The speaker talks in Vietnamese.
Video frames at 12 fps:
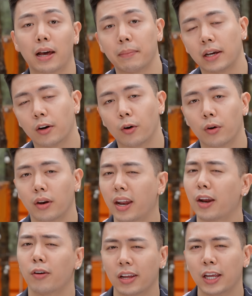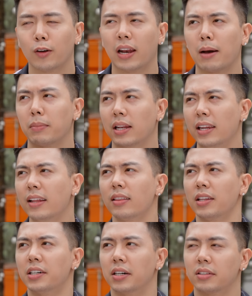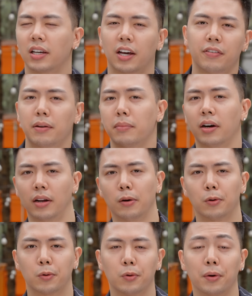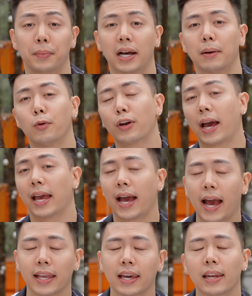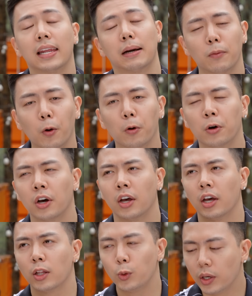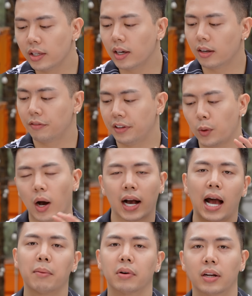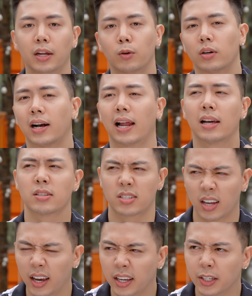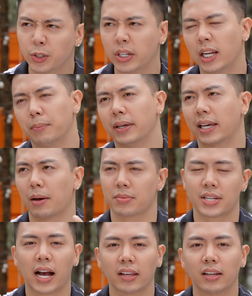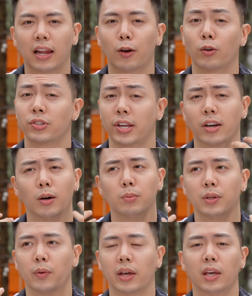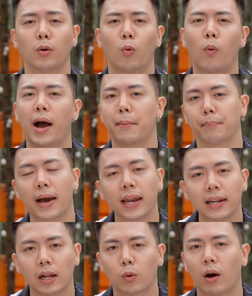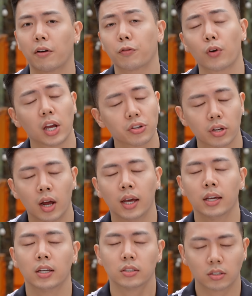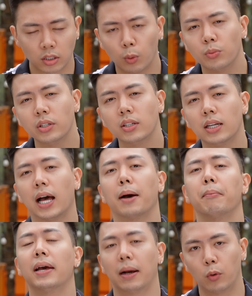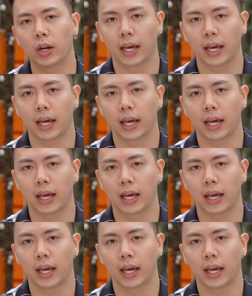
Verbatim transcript: flamenco neroli nó làm mình liên tưởng tới cái phần mở đầu của bergamot 22 nhà lelabo tuy nhiên vì hoa cam ở đây nó khá là dày cho nên là mình cảm giác như là nó sẽ không theo cái kiểu quá mát hay là quá fresh giống như là Bergamot